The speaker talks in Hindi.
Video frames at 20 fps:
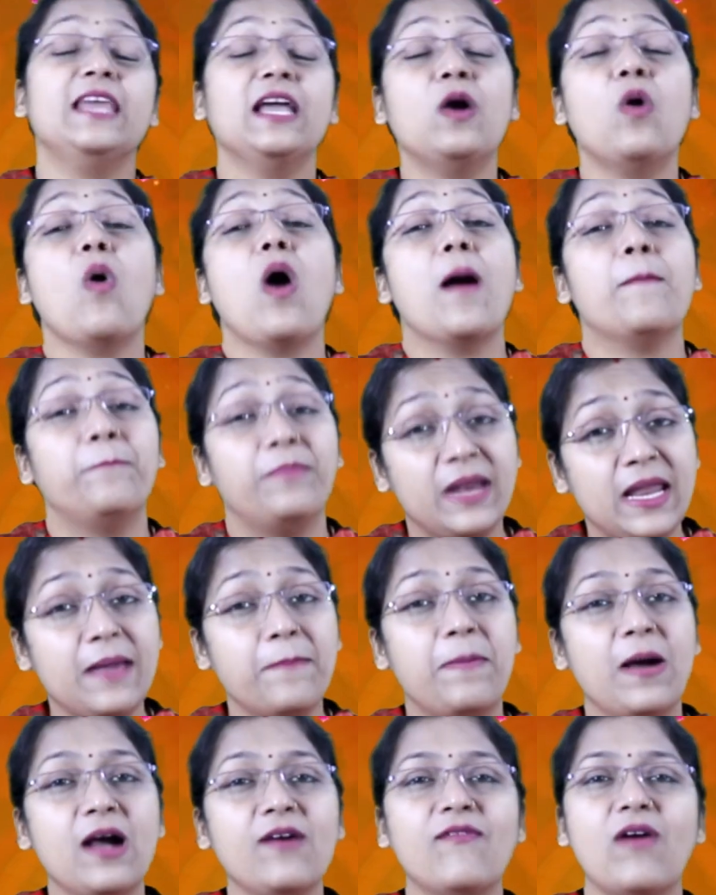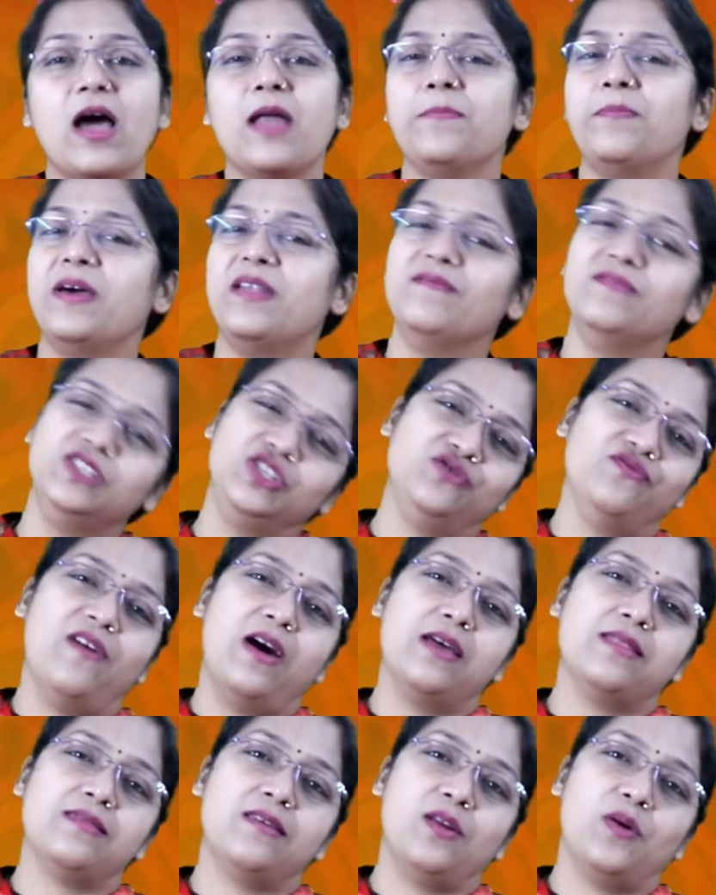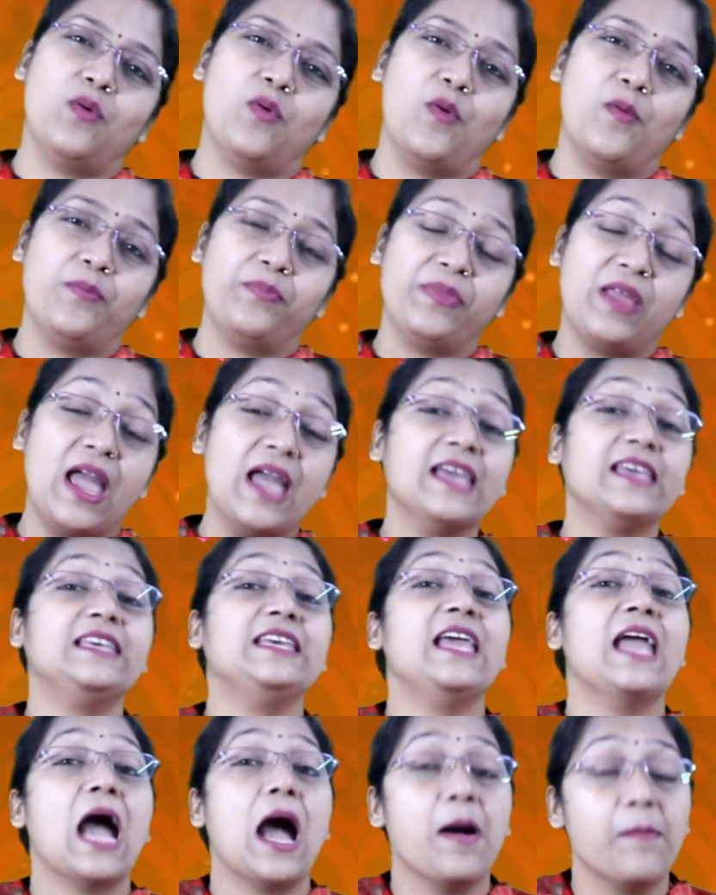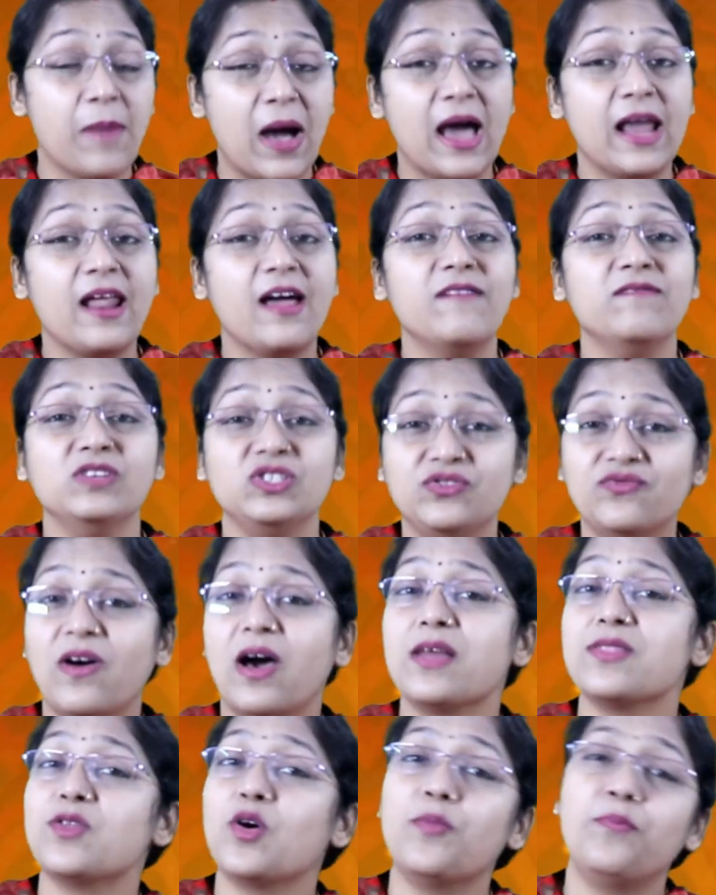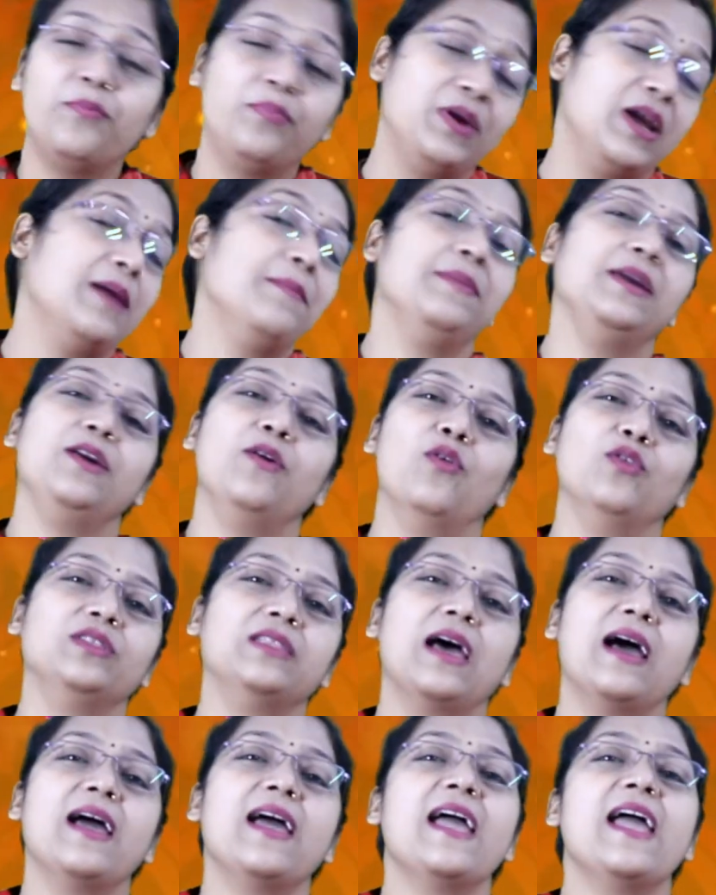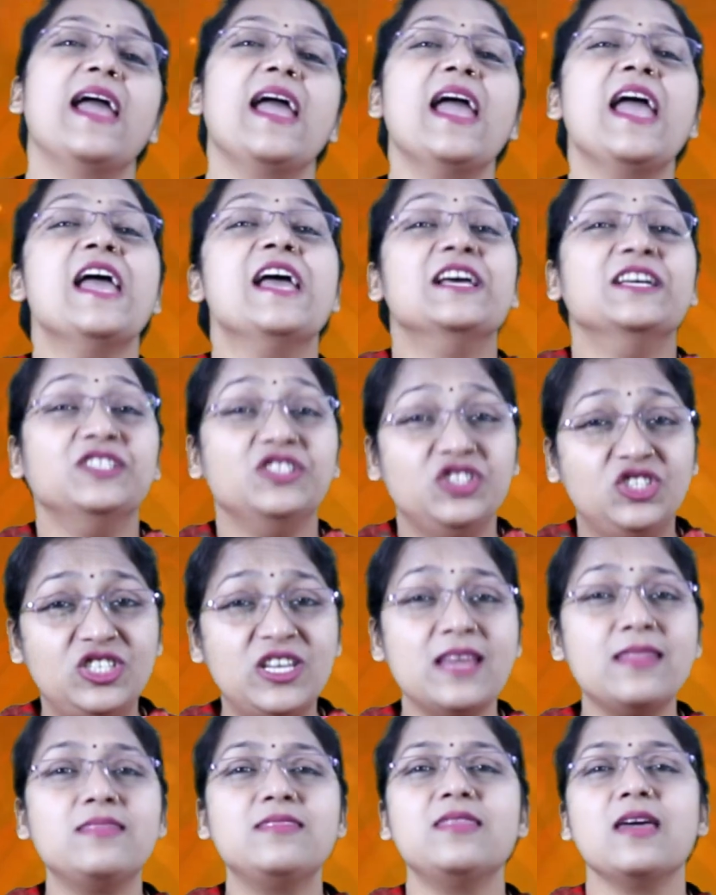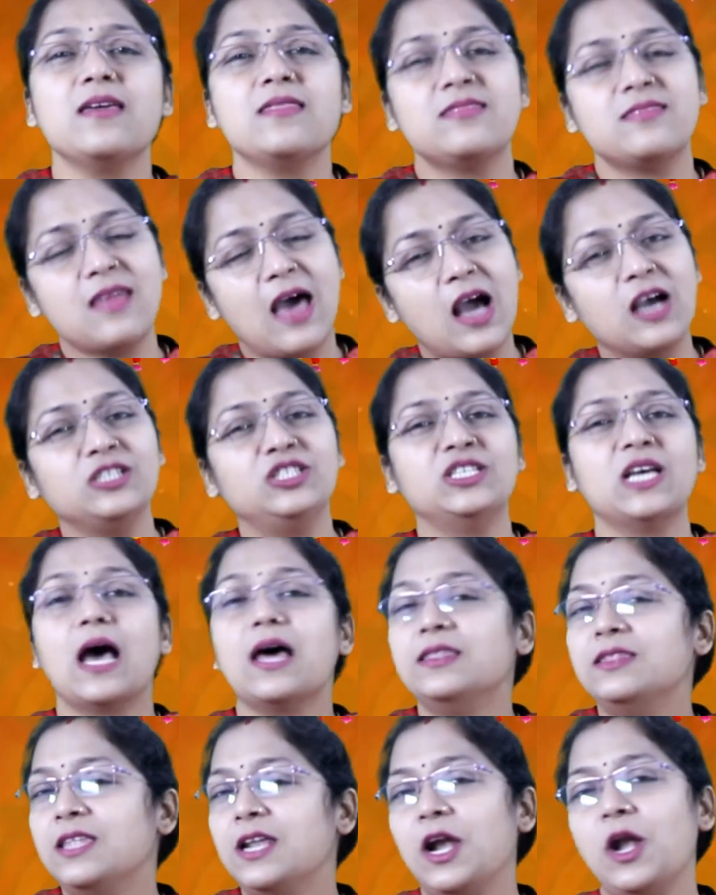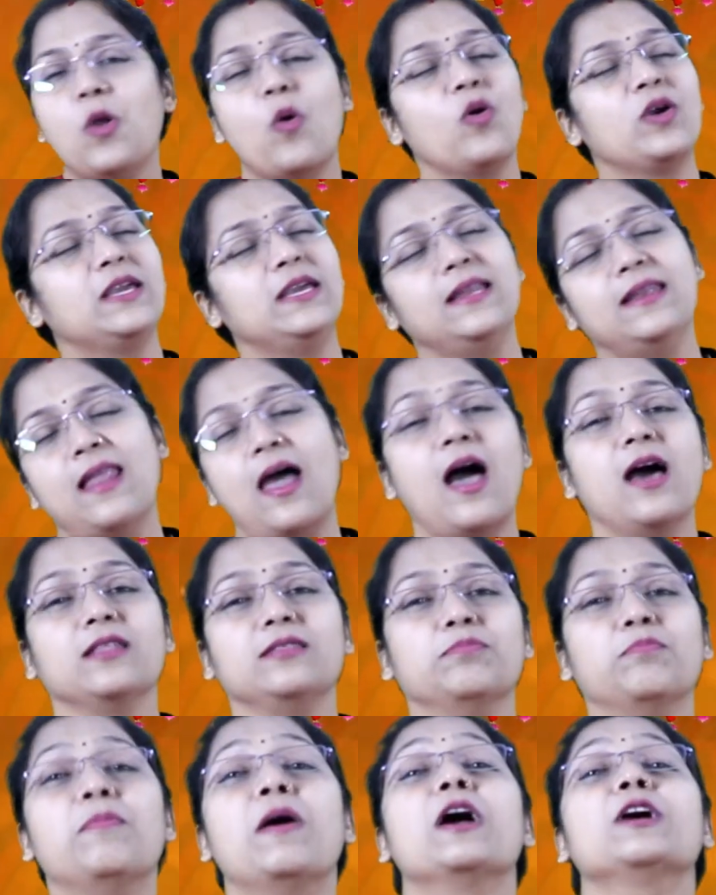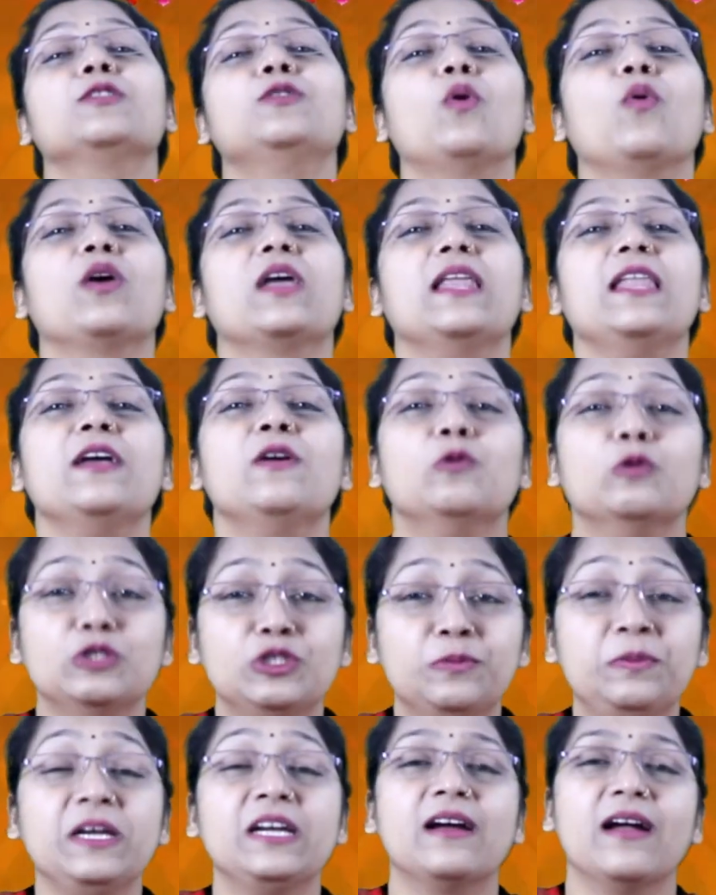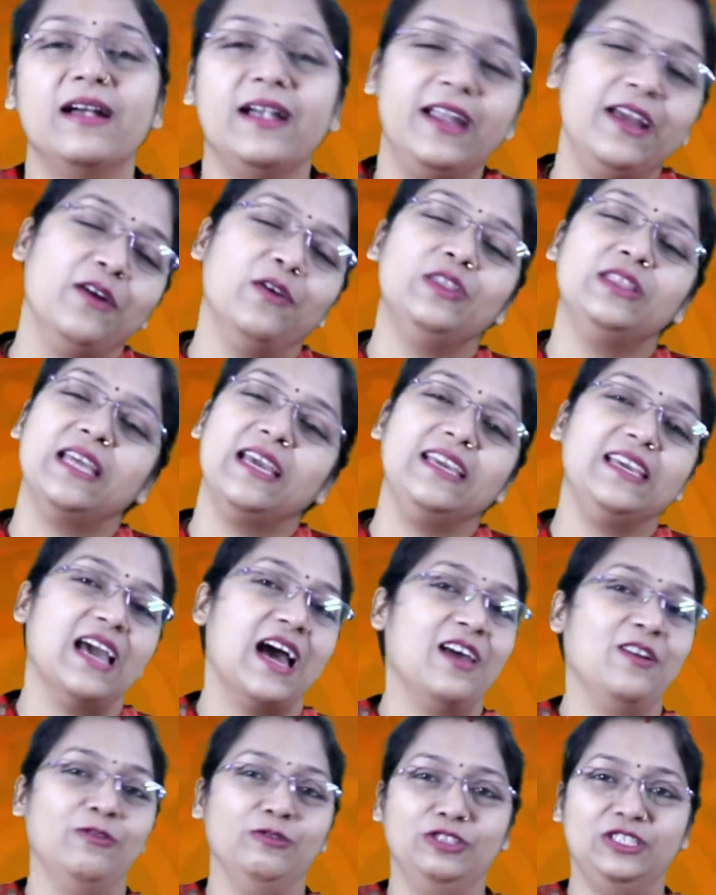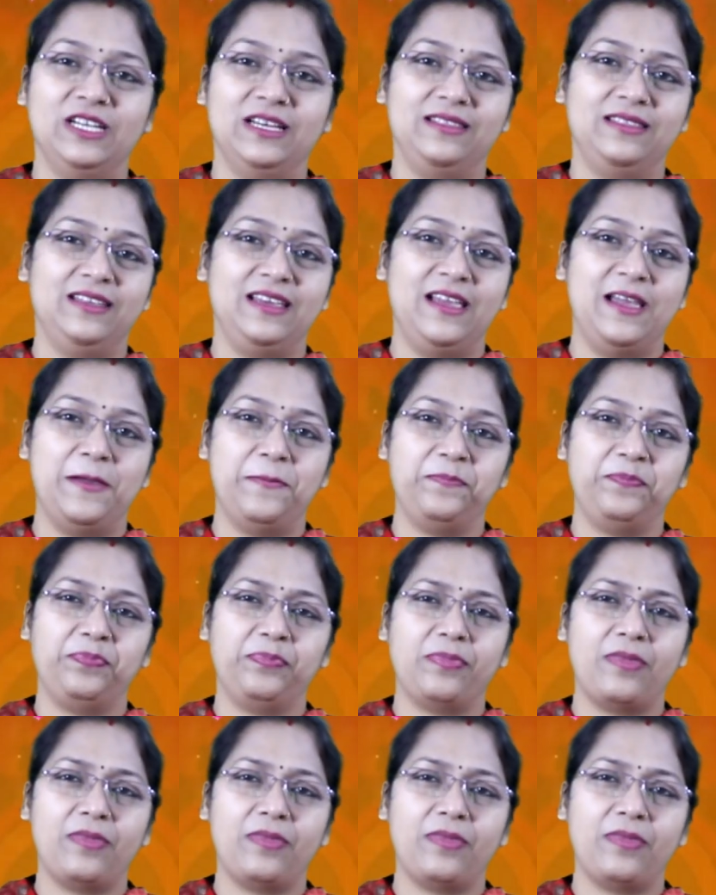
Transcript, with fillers: देखो अपने भगवान पर विश्वास रखो ये हमारा विश्वास और प्रेम ही होता है जिससे साक्षात त्रिलोकीनाथ भक्तों के लिए कुछ भी करने को तैयार हो जाते हैं